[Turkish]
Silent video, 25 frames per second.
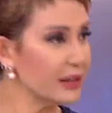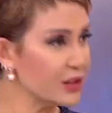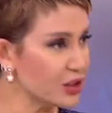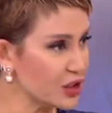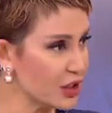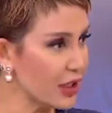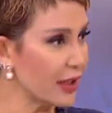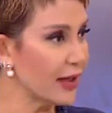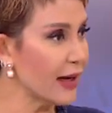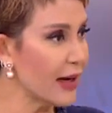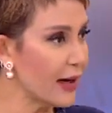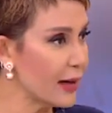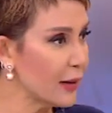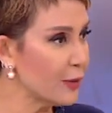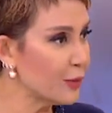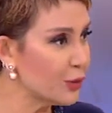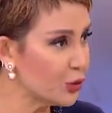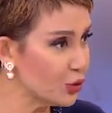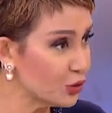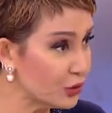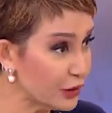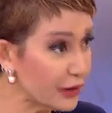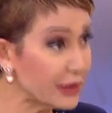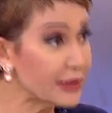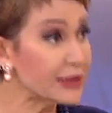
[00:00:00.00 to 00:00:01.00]
şeyler
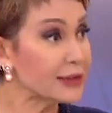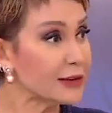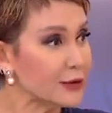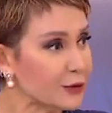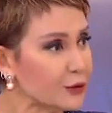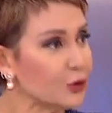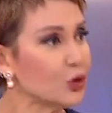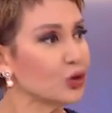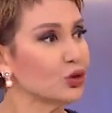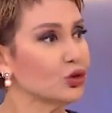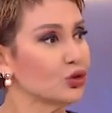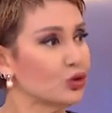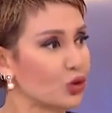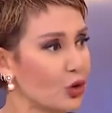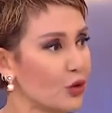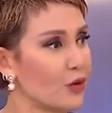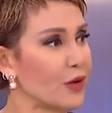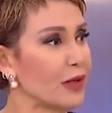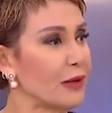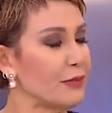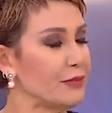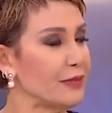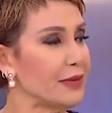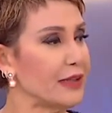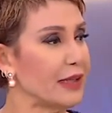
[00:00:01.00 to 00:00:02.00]
yapıyordu ki sırf onu
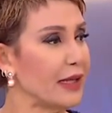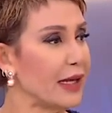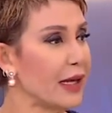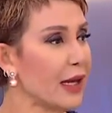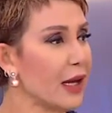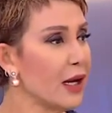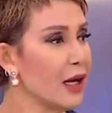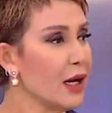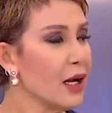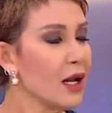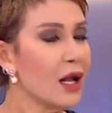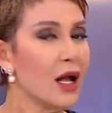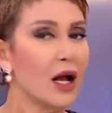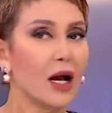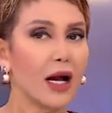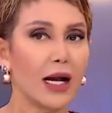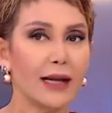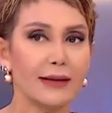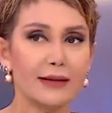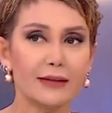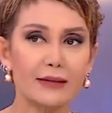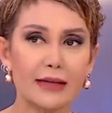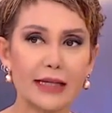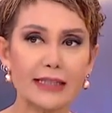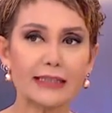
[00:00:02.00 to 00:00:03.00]
döveyim diye.
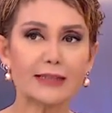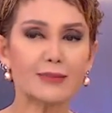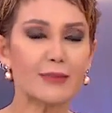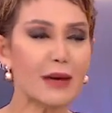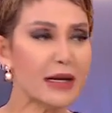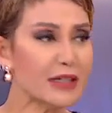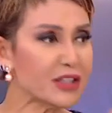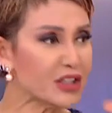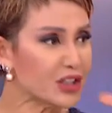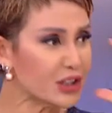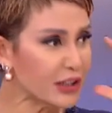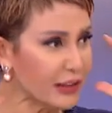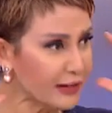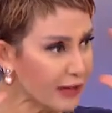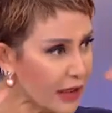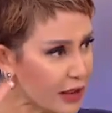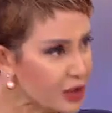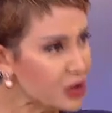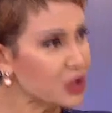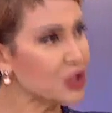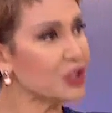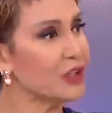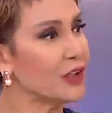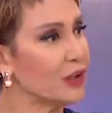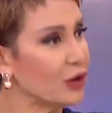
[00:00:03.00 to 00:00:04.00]
Hani resmen çileden
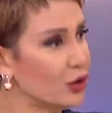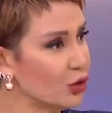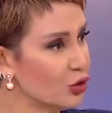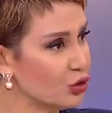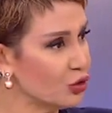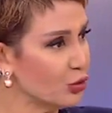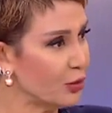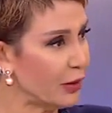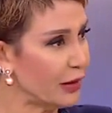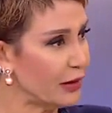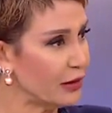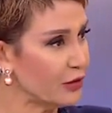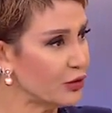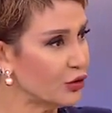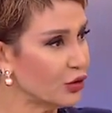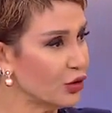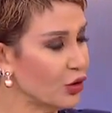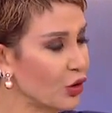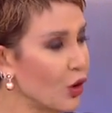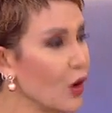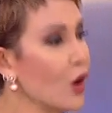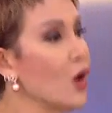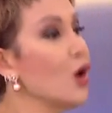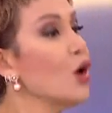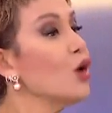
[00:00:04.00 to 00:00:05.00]
çıkarıyordu beni diyor.